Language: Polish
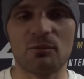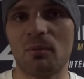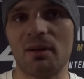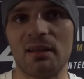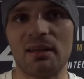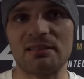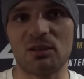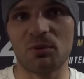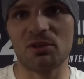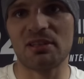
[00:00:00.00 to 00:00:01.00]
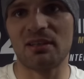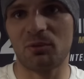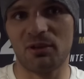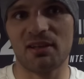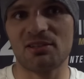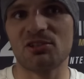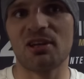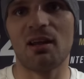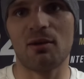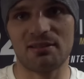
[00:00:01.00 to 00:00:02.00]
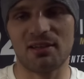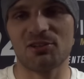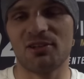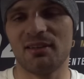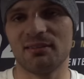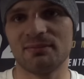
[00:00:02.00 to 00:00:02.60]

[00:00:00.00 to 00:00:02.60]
złamana na 100%, ponieważ strzelała strasznie.